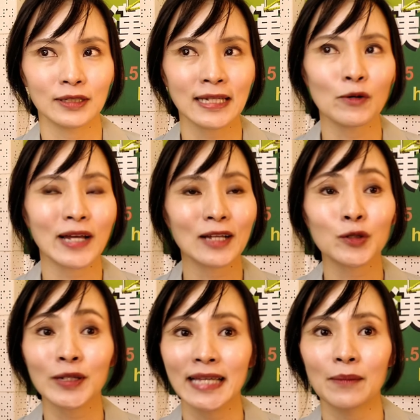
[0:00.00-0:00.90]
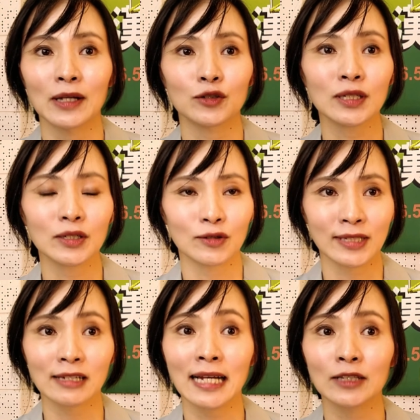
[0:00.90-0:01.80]
像我刚刚说的一样嘛，就是有
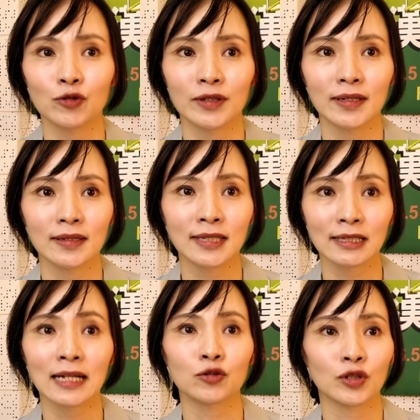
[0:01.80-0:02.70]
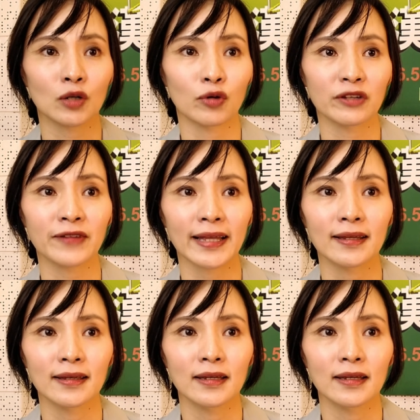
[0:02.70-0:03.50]
肖像权跟肖像权的违反